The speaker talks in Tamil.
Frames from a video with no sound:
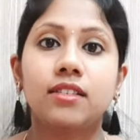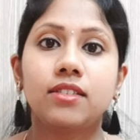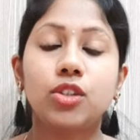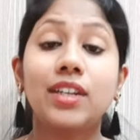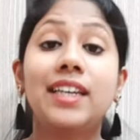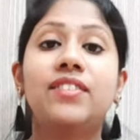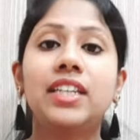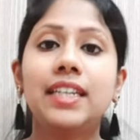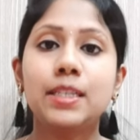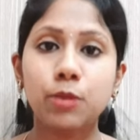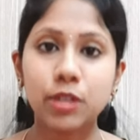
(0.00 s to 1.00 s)
ஸோ நீங்கள் வந்து
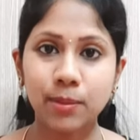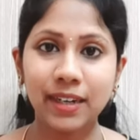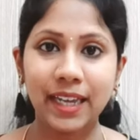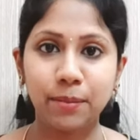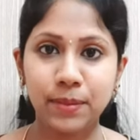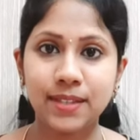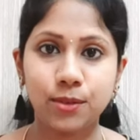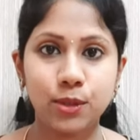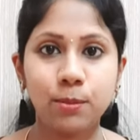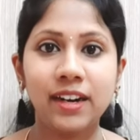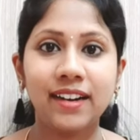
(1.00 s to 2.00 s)
டிஸ்போசபிள் டைப்பர்ஸ்
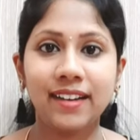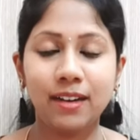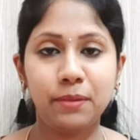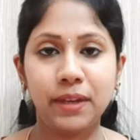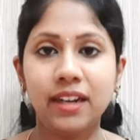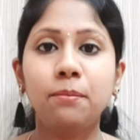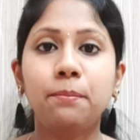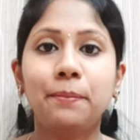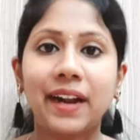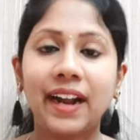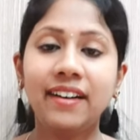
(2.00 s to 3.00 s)
யூஸ் பண்ணுறீங்க அப்படின்னா
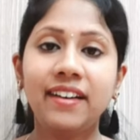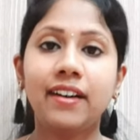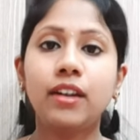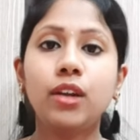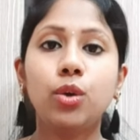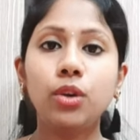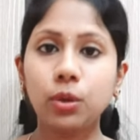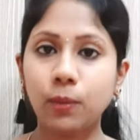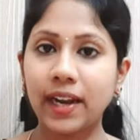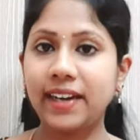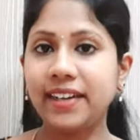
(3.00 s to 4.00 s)
பிராண்டடான குட்
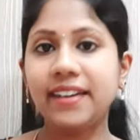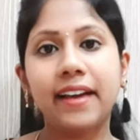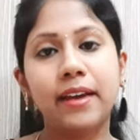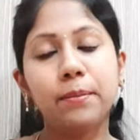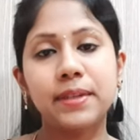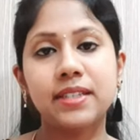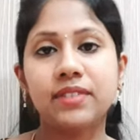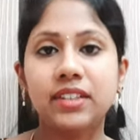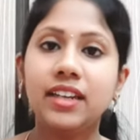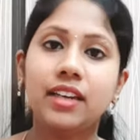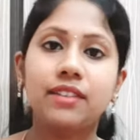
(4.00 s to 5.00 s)
குவாலிட்டி டைப்பர்ஸை
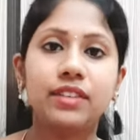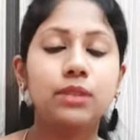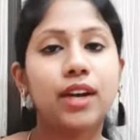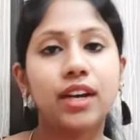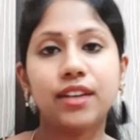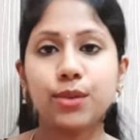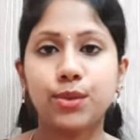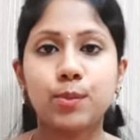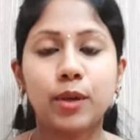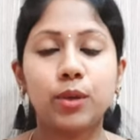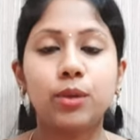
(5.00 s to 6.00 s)
வந்து நீங்கள் வந்து வாங்கி யூஸ்
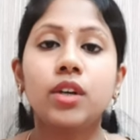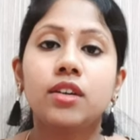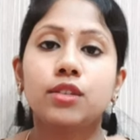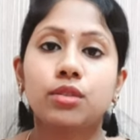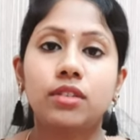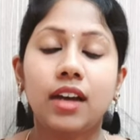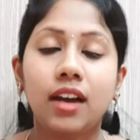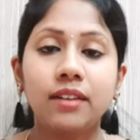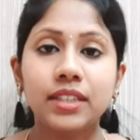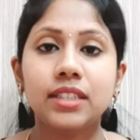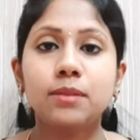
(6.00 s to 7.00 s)
பண்ணணும் ஸோ
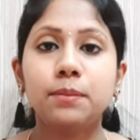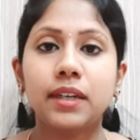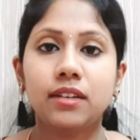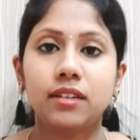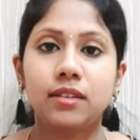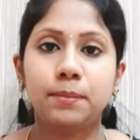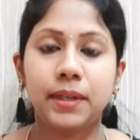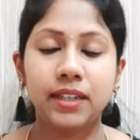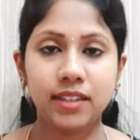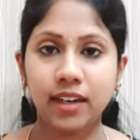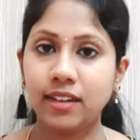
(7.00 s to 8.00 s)
நான் வந்து இப்போ
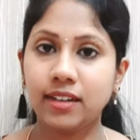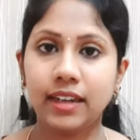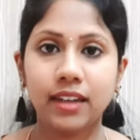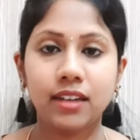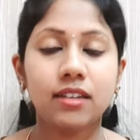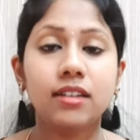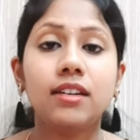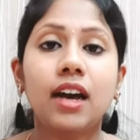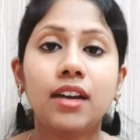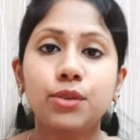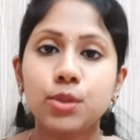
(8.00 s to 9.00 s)
பர்சனலாக எனக்கு
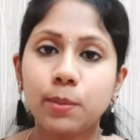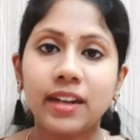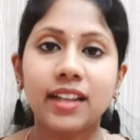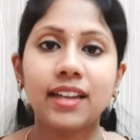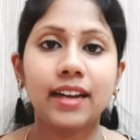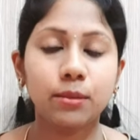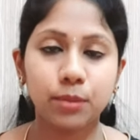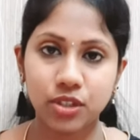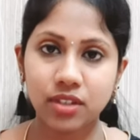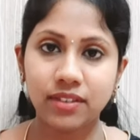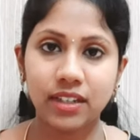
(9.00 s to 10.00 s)
நான் யூஸ் பண்ணதில் எனக்கு
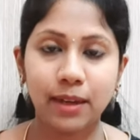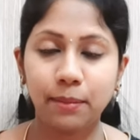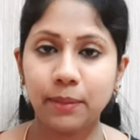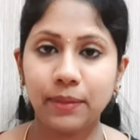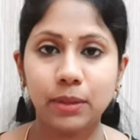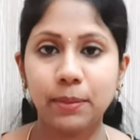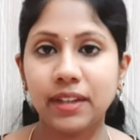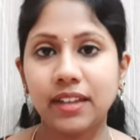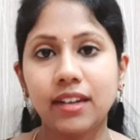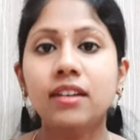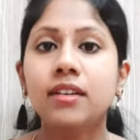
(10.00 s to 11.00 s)
பிடிச்ச டைப்பர் வந்து
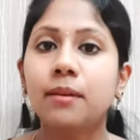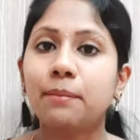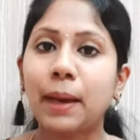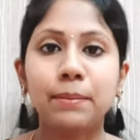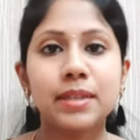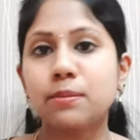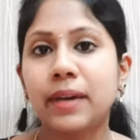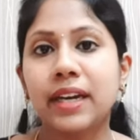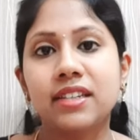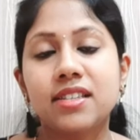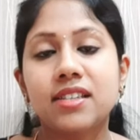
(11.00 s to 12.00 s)
பார்த்திங்கன்னா பேம்பஸ்
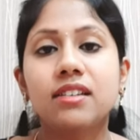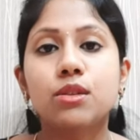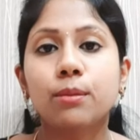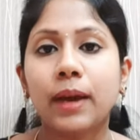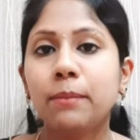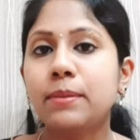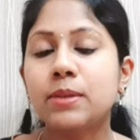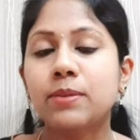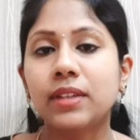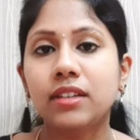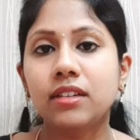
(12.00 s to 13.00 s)
பேண்ட்ஸ் ஸோ
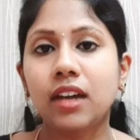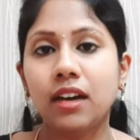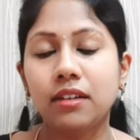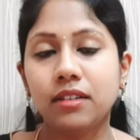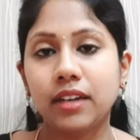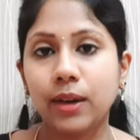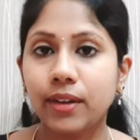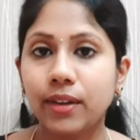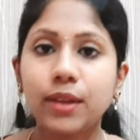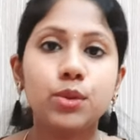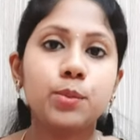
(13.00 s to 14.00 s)
பேம்பஸ் வந்து நான்
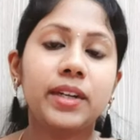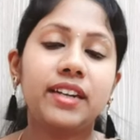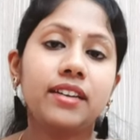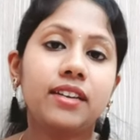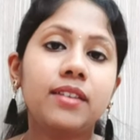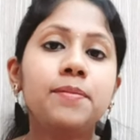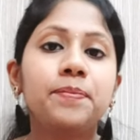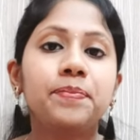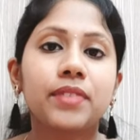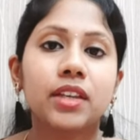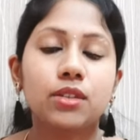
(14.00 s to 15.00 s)
ரெகுலராக யூஸ் பண்ணிகிட்ருக்கேன்
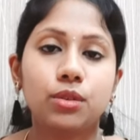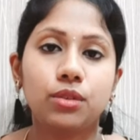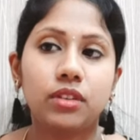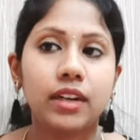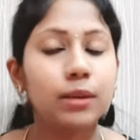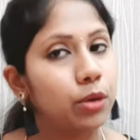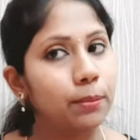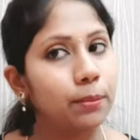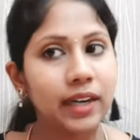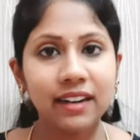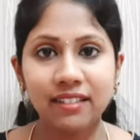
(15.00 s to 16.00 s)
ஸோ ரெண்டு மூணு
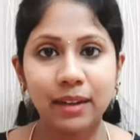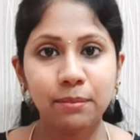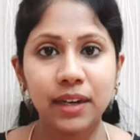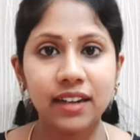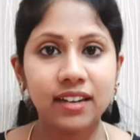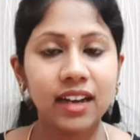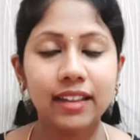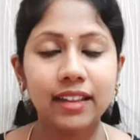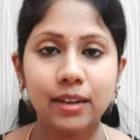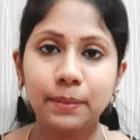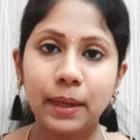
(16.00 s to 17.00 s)
பிராண்ட் ட்ரை பண்ணியிருக்கேன்
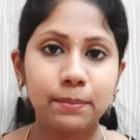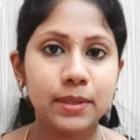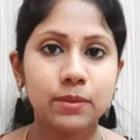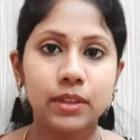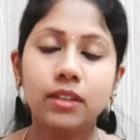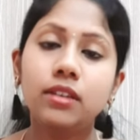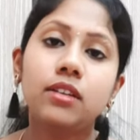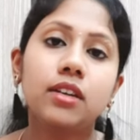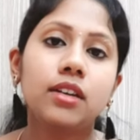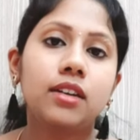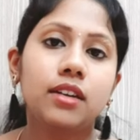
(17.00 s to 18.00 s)
அதில் பேம்பஸ் வந்து
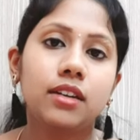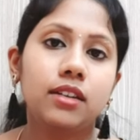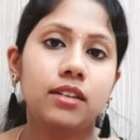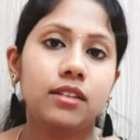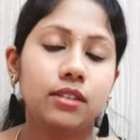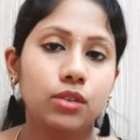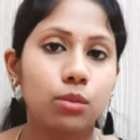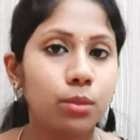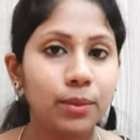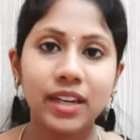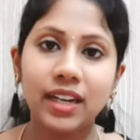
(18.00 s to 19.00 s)

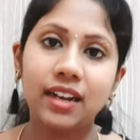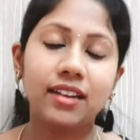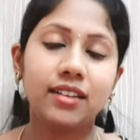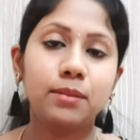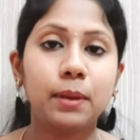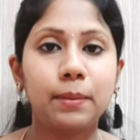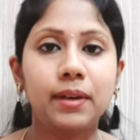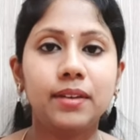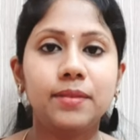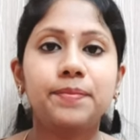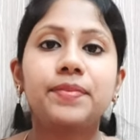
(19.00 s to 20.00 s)
ரொம்பவே நல்லா இருக்கு பாப்பாவுக்கு